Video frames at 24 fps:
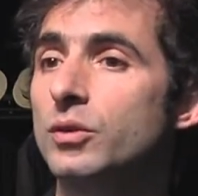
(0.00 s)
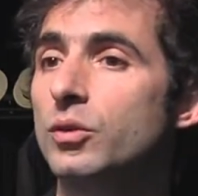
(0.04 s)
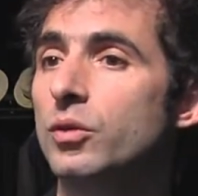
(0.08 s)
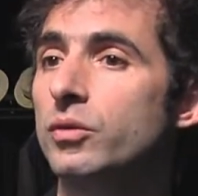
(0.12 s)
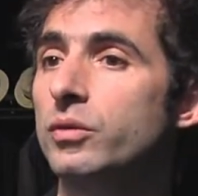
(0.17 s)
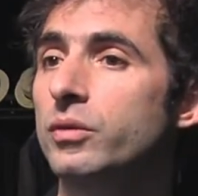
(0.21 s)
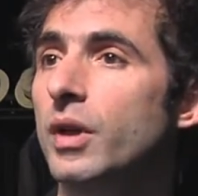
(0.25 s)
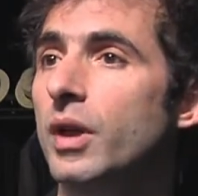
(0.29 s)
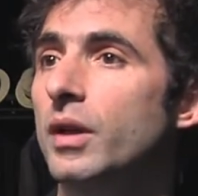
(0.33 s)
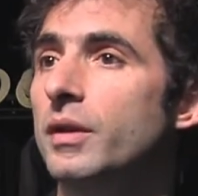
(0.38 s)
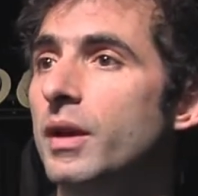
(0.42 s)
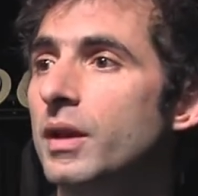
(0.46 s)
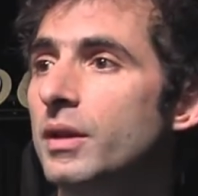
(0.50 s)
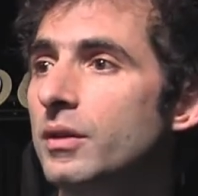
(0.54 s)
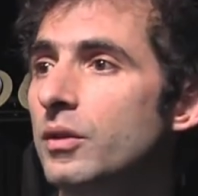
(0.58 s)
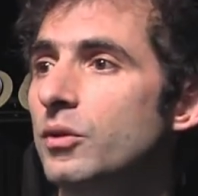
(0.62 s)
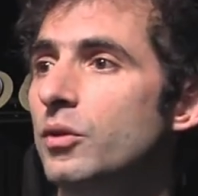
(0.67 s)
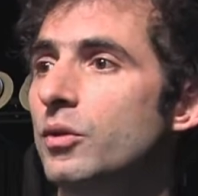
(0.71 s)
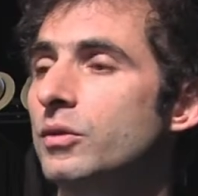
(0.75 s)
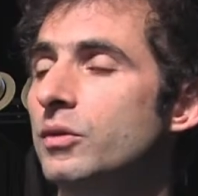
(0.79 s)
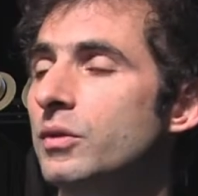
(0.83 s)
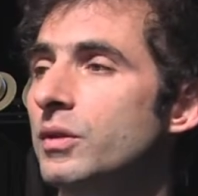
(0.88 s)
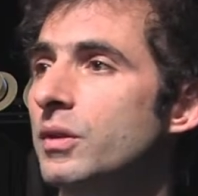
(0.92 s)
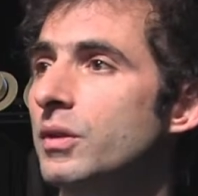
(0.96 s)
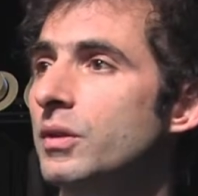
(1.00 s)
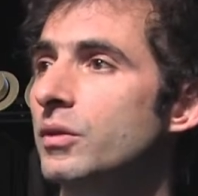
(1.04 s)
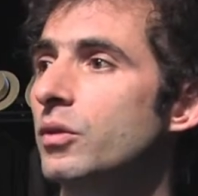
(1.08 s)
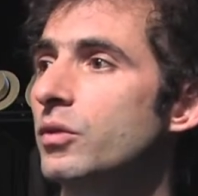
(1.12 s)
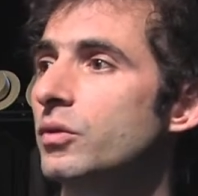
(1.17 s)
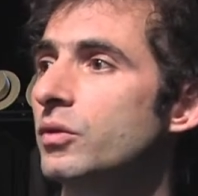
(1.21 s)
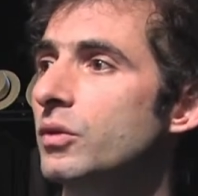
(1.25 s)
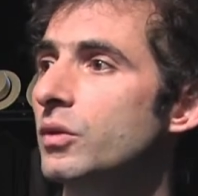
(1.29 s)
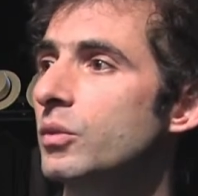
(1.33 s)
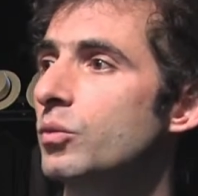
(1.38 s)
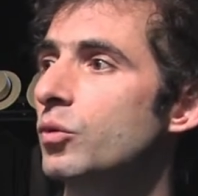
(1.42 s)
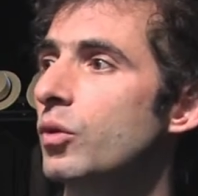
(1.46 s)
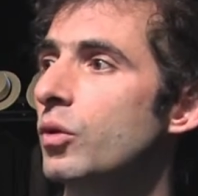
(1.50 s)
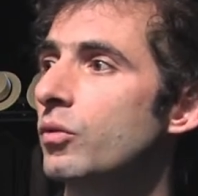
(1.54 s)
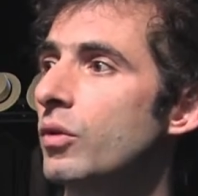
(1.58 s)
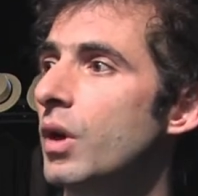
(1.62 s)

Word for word: de le faire naître dans ces, murs.